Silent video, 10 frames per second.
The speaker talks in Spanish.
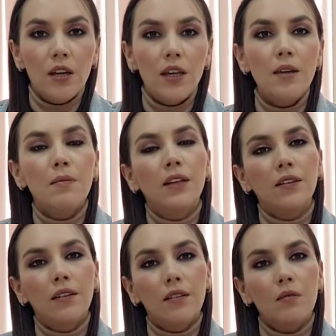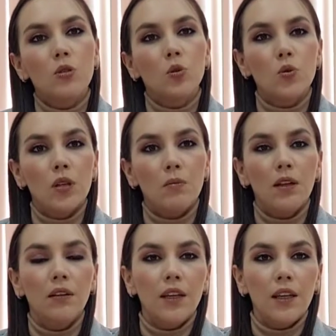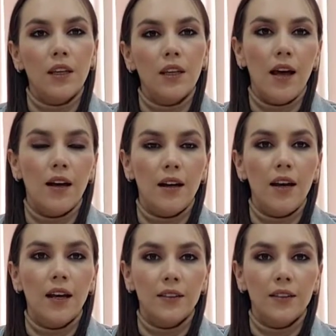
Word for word: y mantendremos justamente ya la,